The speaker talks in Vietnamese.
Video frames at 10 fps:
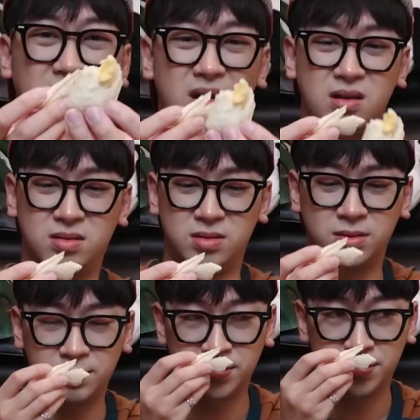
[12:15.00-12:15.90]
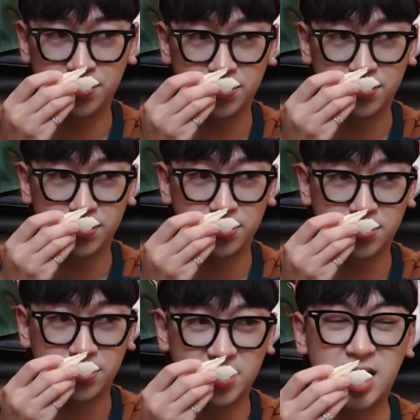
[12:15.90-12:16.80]
ờ ừ.
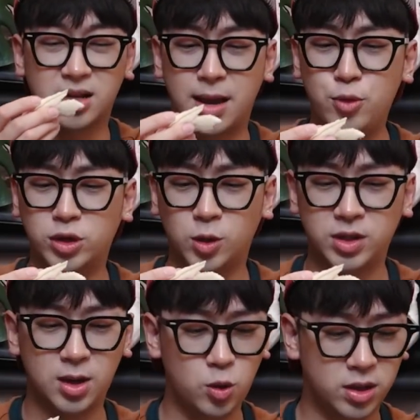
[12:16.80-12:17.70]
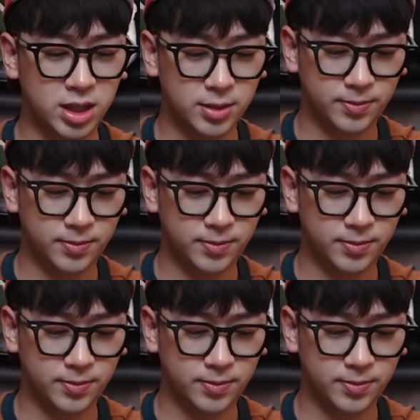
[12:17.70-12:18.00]
chẳng thấy mùi sầu riêng luôn ấy